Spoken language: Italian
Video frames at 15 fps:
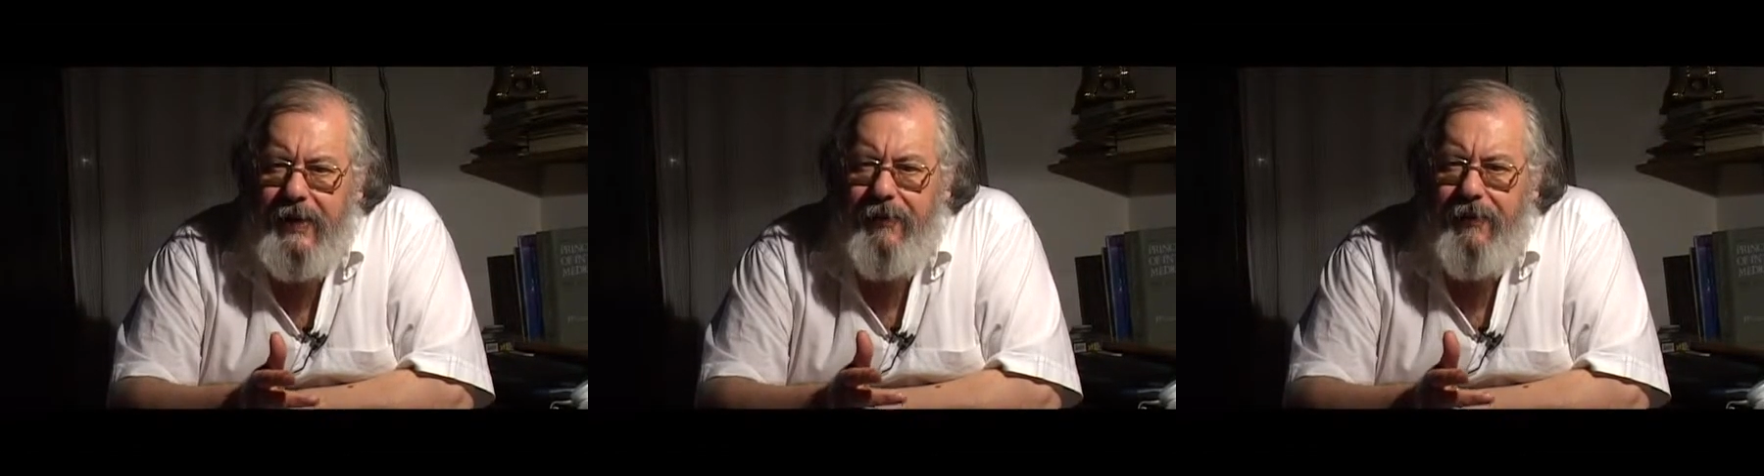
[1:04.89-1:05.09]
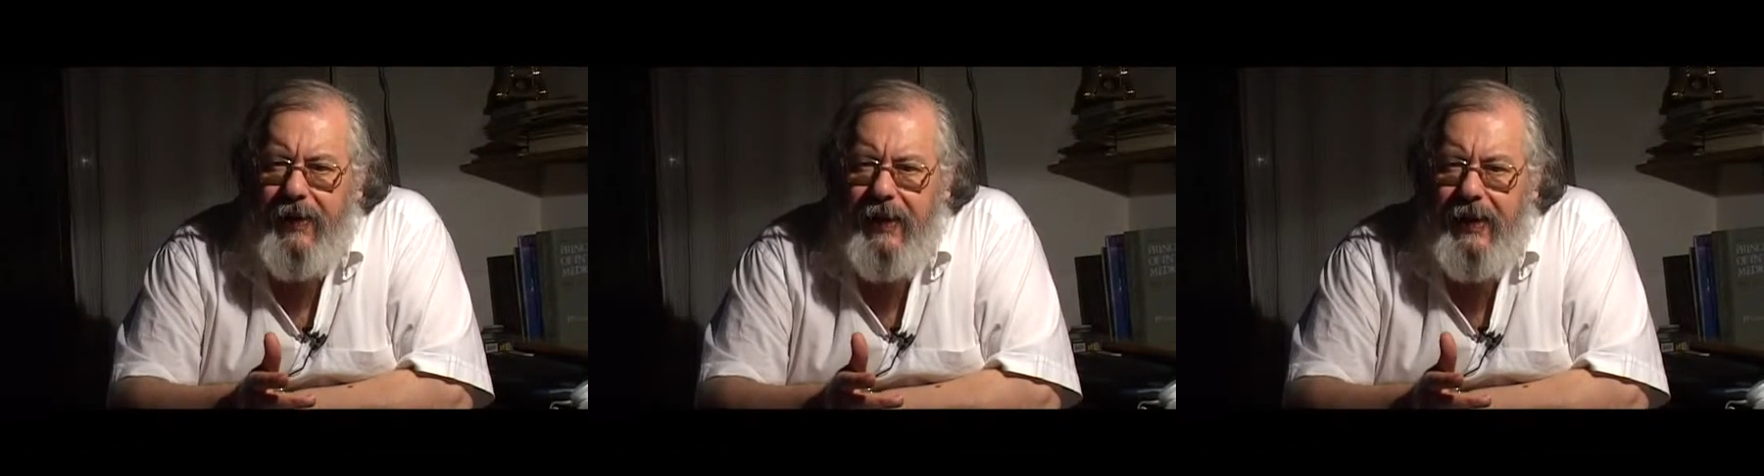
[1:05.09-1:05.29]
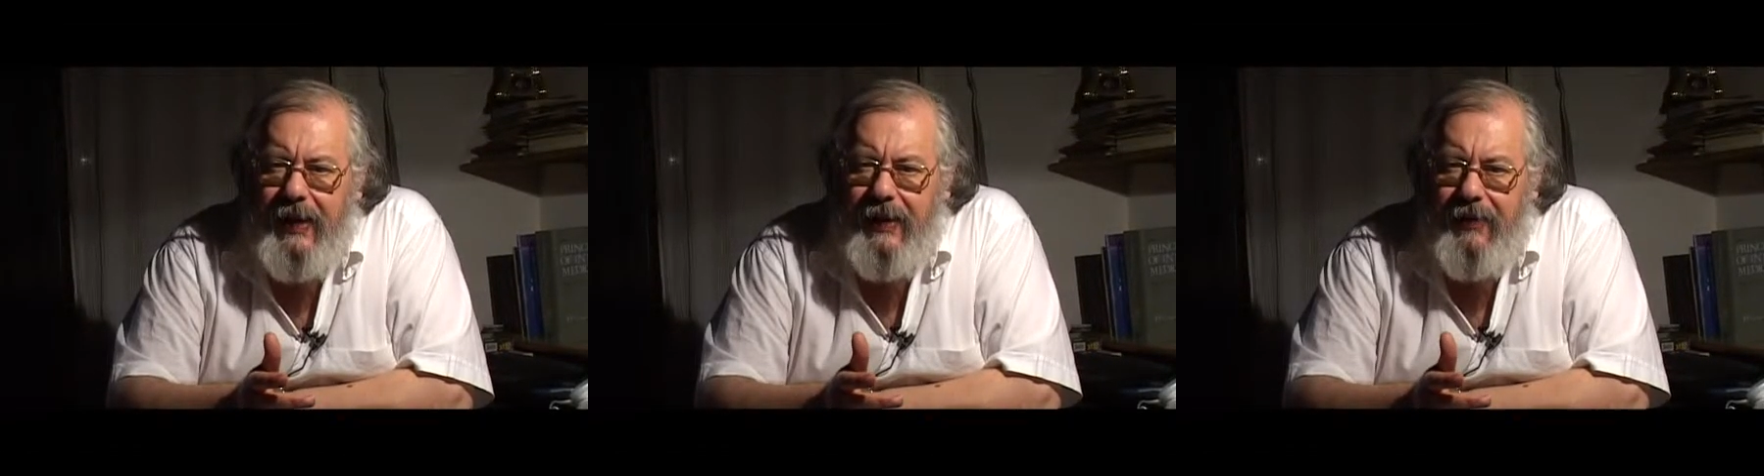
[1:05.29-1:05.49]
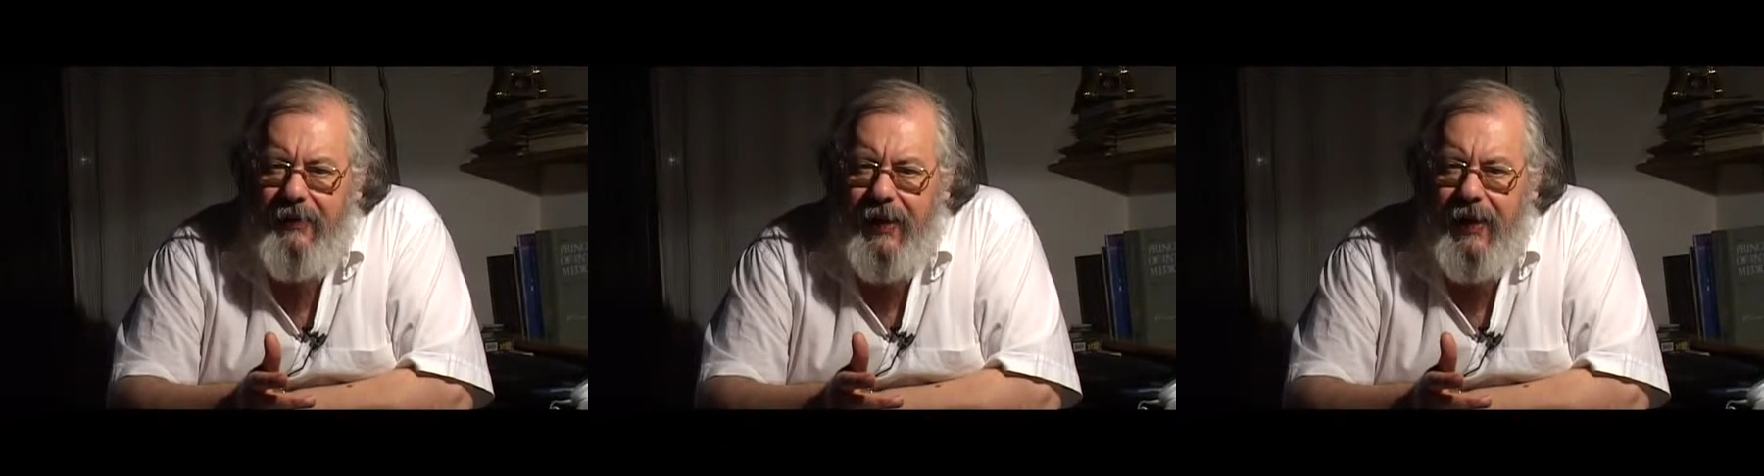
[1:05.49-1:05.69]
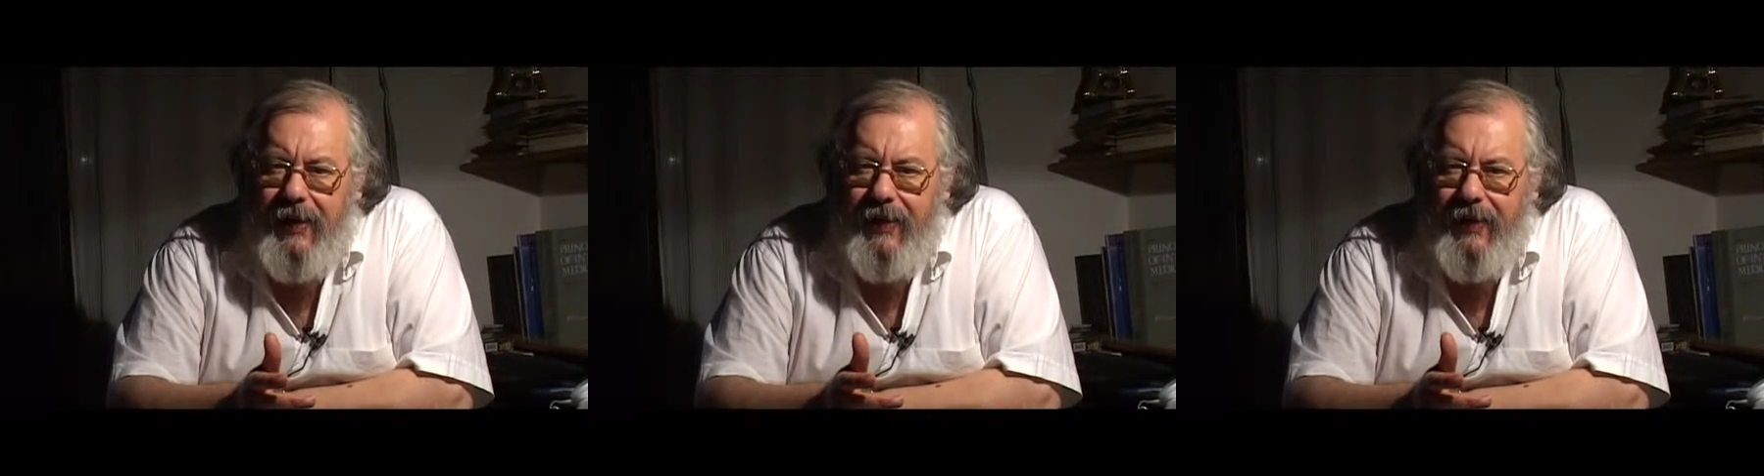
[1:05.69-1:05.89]

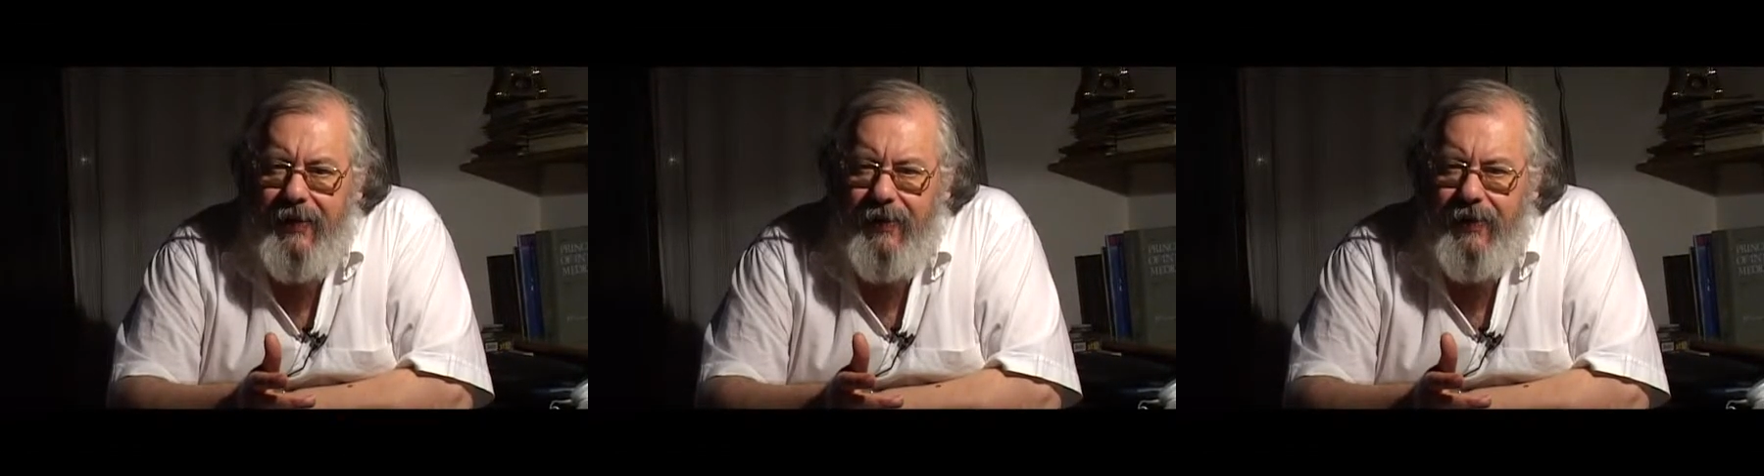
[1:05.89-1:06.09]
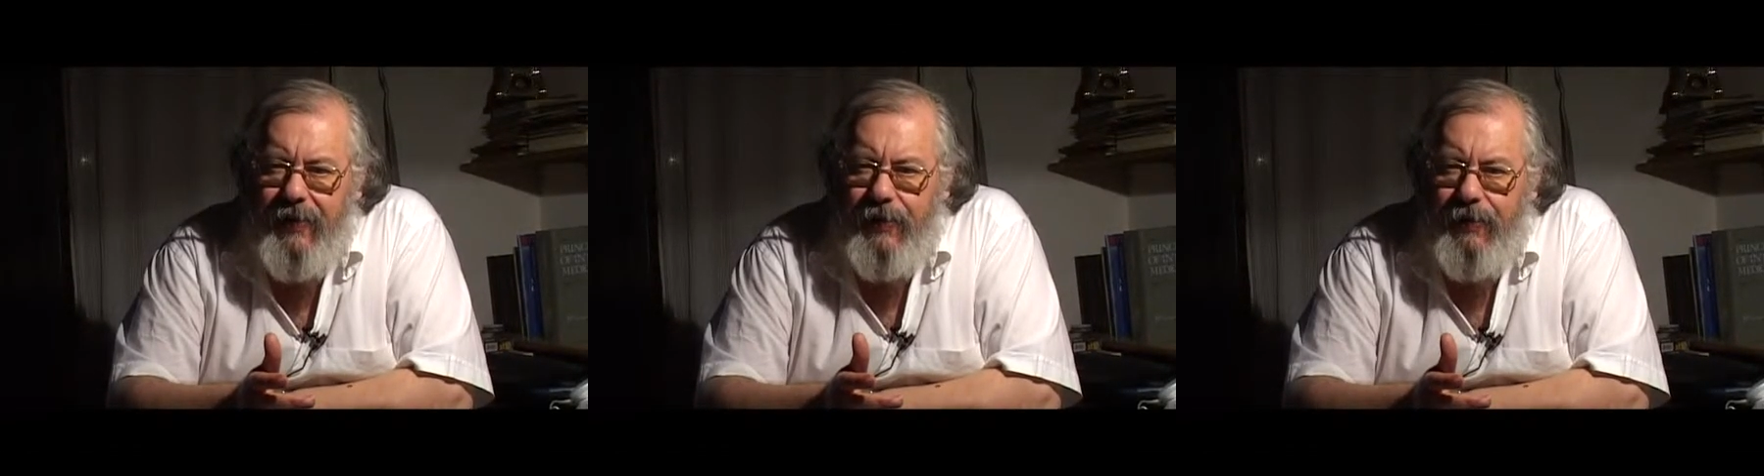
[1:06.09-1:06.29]
falliva, no?